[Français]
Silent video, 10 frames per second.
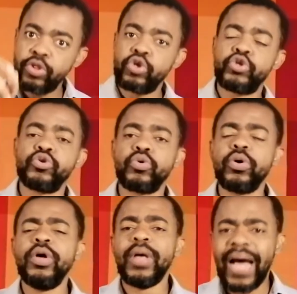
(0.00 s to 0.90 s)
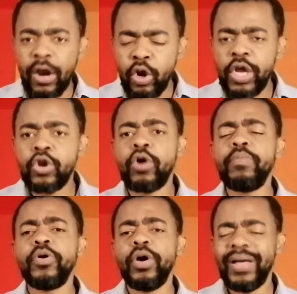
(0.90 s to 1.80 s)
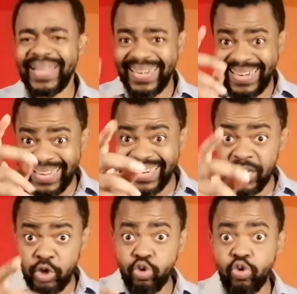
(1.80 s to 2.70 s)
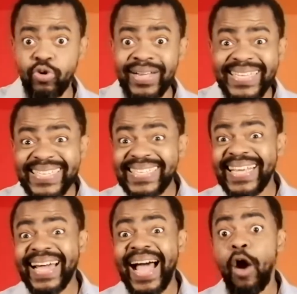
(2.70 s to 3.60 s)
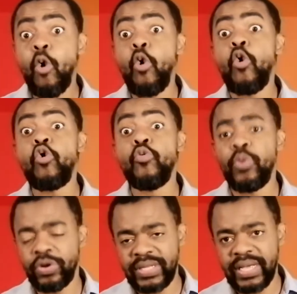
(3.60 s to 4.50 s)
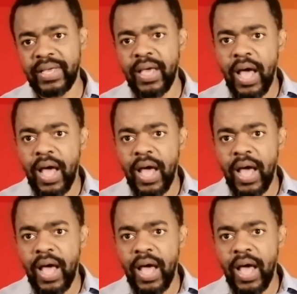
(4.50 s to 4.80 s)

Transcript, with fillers: de jours. Alors le nombre de tes jours sera augmenté